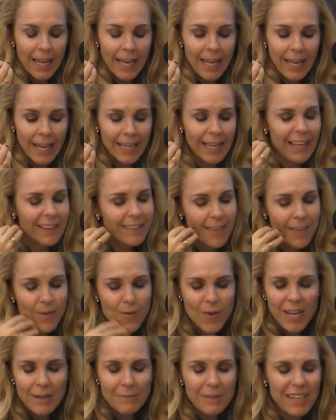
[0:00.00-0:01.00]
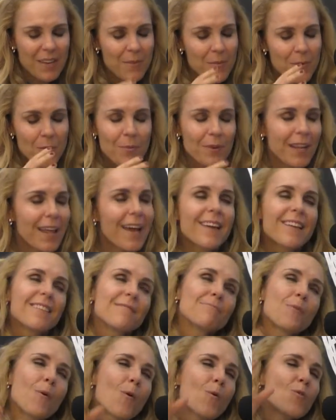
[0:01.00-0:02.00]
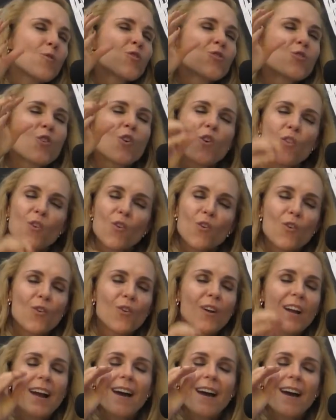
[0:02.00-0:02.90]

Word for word: eh, que te digo que en mi libro, ¿verdad? pongo todo,